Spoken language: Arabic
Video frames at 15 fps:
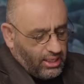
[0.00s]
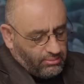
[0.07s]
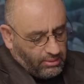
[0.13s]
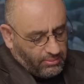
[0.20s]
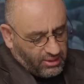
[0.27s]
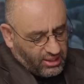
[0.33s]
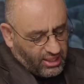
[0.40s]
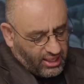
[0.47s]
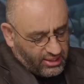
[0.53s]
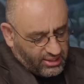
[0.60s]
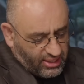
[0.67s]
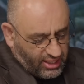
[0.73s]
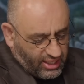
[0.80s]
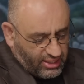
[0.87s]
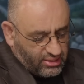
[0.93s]
لما بيطلع
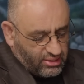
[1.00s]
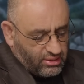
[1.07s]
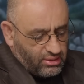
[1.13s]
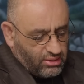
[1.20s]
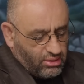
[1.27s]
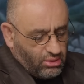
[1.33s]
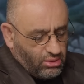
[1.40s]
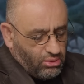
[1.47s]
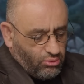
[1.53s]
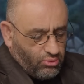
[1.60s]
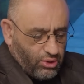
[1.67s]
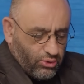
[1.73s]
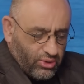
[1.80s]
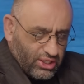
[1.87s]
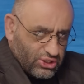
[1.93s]
عندي حد
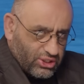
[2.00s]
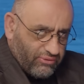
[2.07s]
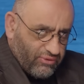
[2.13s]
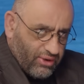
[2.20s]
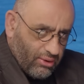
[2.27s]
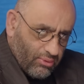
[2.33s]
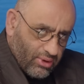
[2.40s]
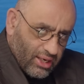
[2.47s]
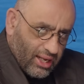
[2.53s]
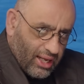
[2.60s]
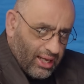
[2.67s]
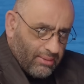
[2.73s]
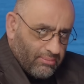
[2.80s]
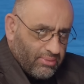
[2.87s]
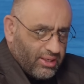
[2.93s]
ويرجح في أول
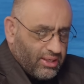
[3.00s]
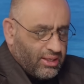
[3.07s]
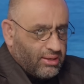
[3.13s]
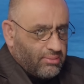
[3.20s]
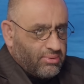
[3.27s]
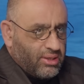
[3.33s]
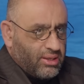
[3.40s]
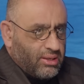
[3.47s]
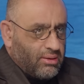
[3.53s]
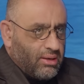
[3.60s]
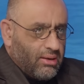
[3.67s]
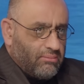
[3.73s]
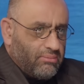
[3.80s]
العام ب... ب...